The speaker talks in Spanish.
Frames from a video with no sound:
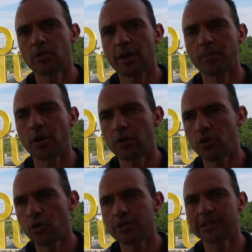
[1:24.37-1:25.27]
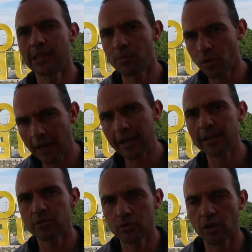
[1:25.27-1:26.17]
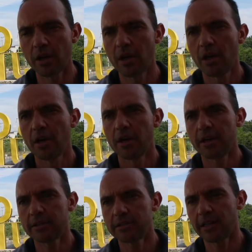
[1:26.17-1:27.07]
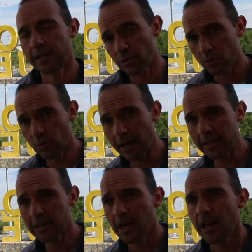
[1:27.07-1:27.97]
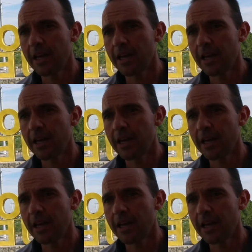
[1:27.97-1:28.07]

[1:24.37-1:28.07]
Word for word: lo que puedo yo simular que estoy este, en esos lugares.